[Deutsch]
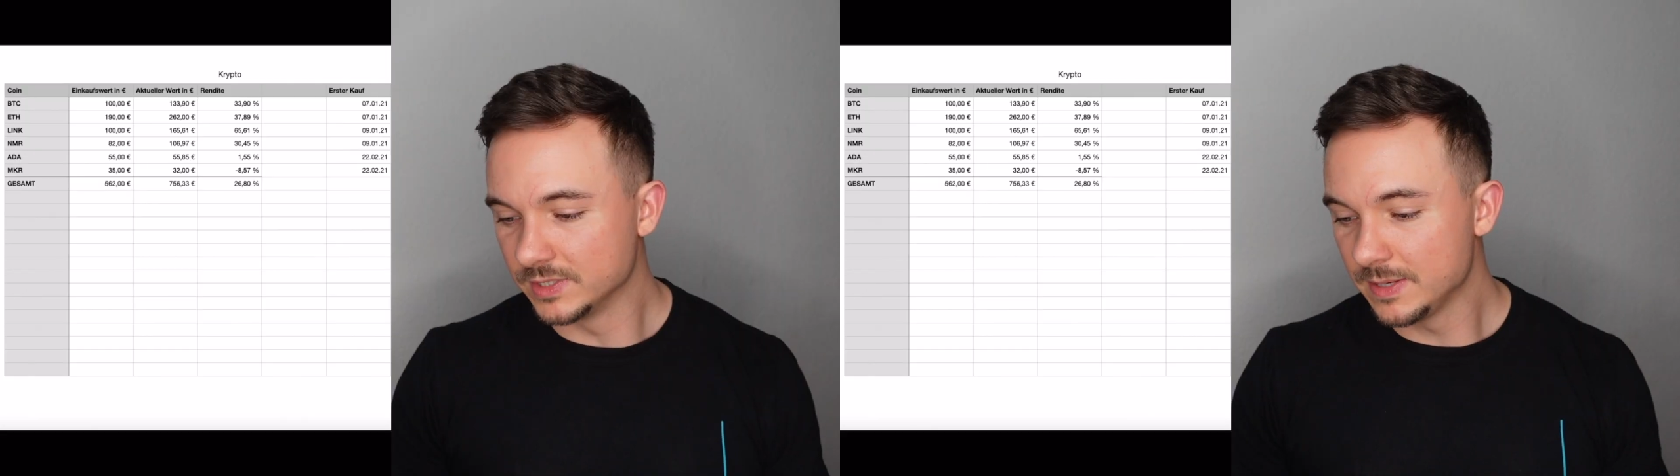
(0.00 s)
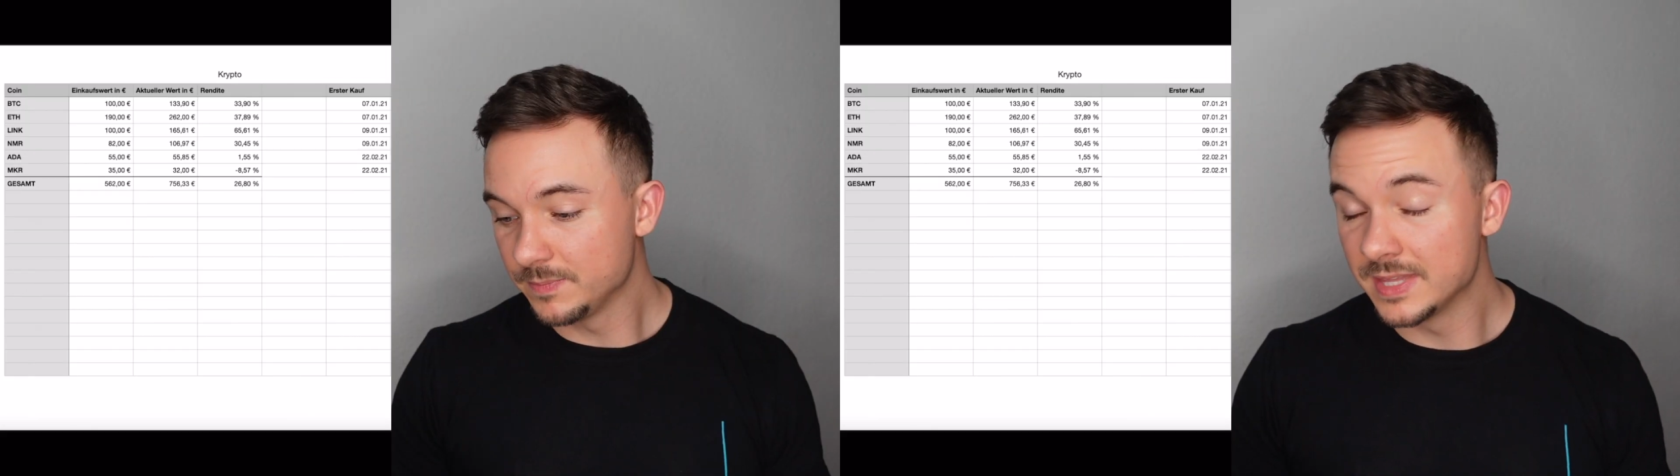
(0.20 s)

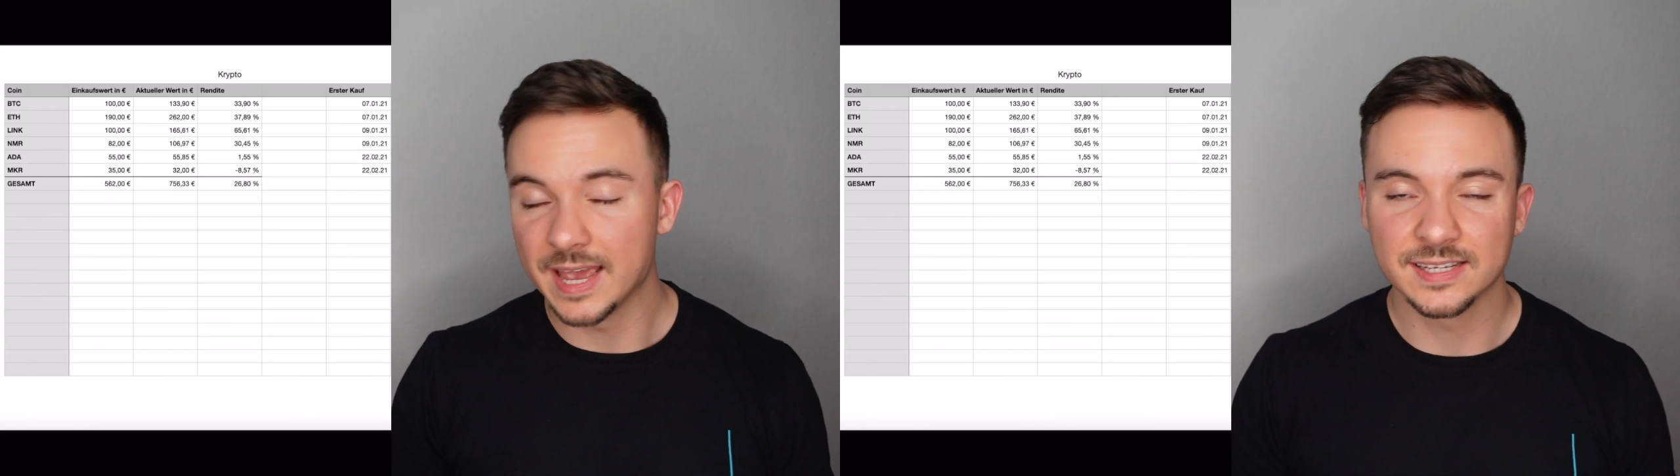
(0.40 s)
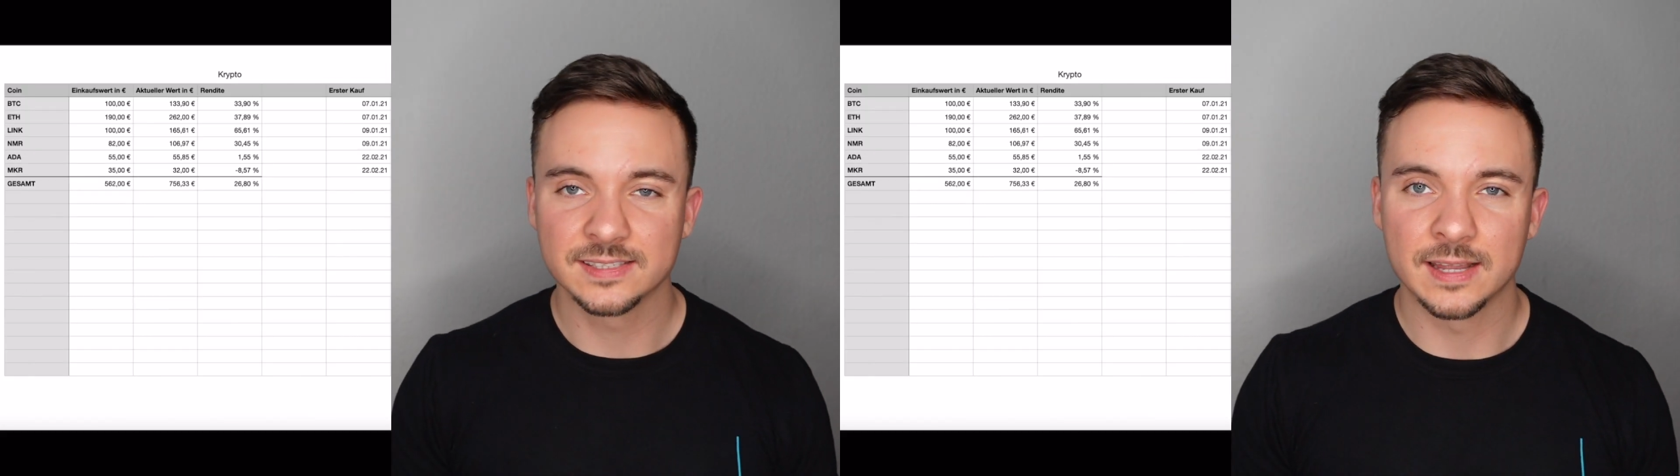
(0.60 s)

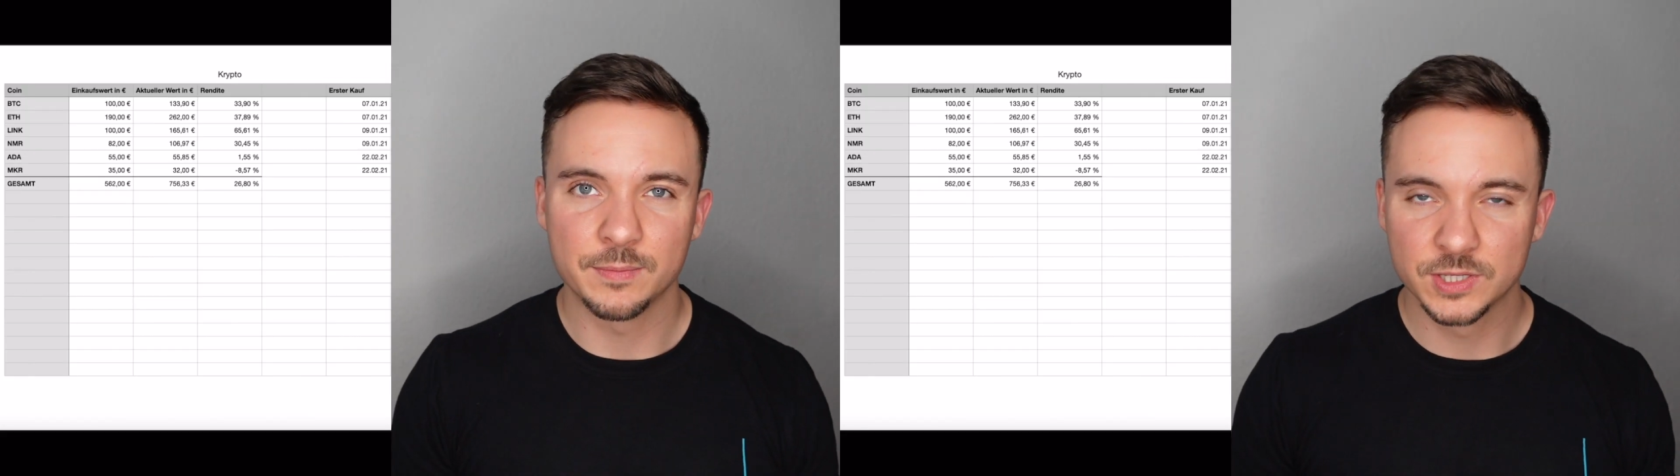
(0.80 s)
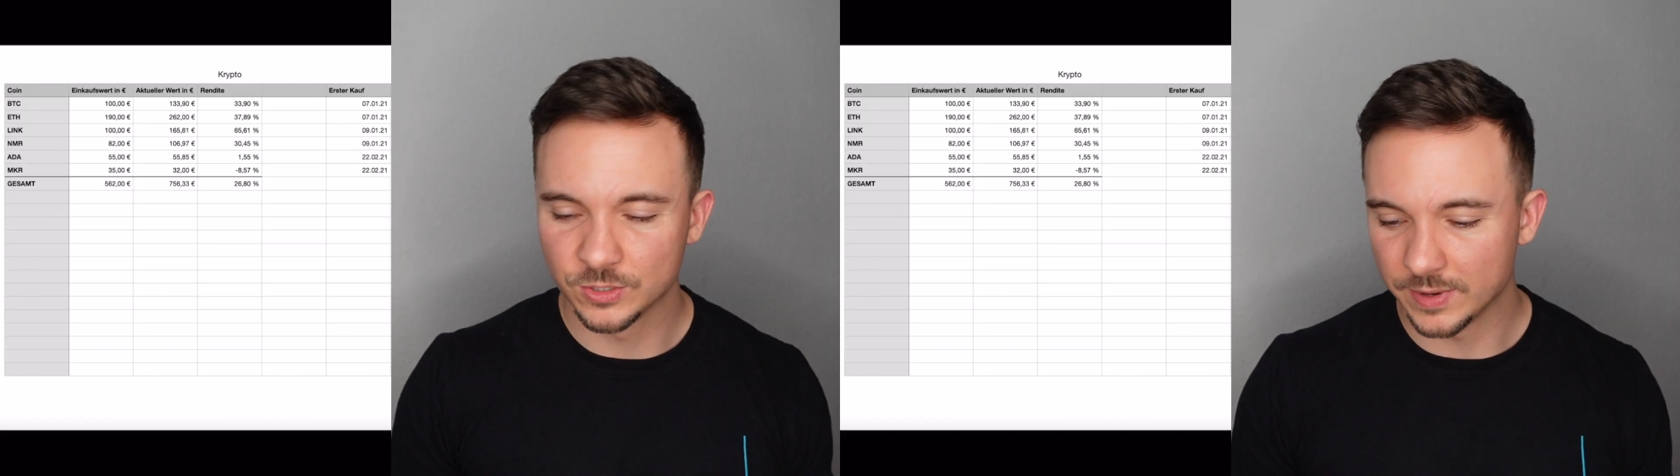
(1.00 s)
7.1.
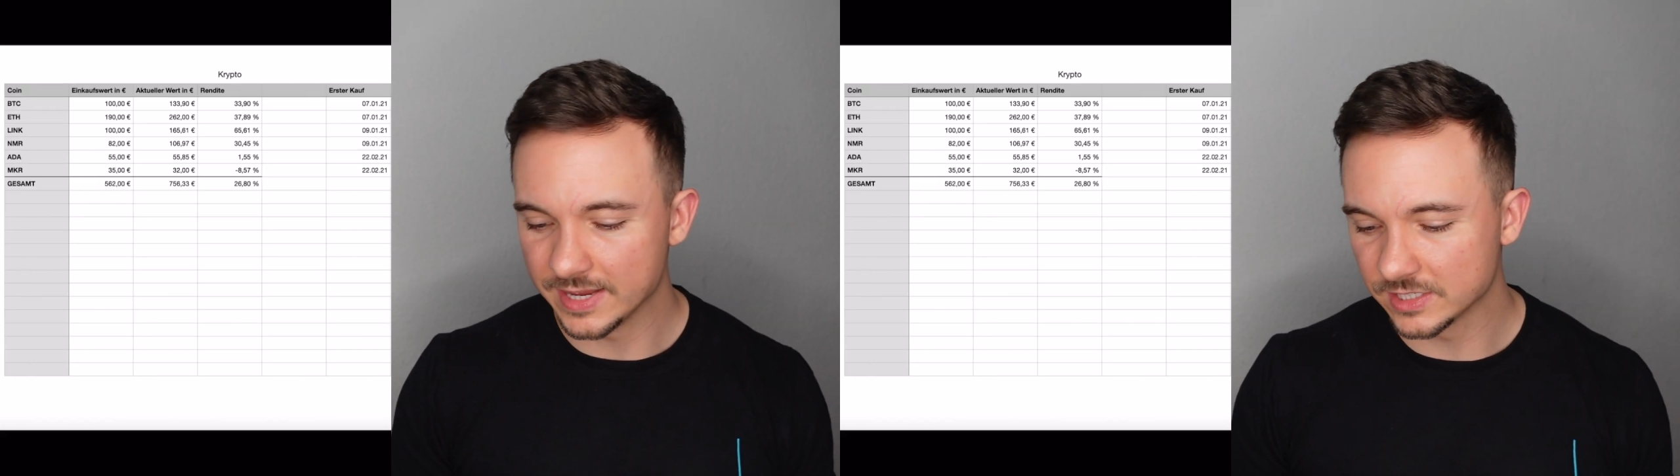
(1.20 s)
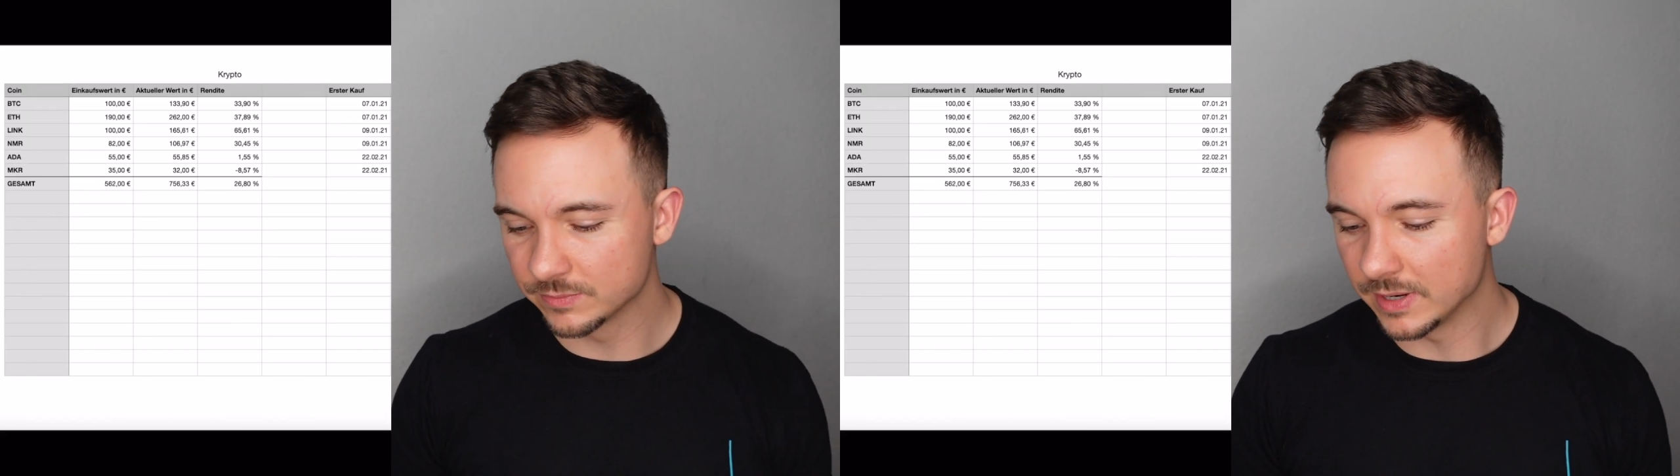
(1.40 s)
habe ich zum ersten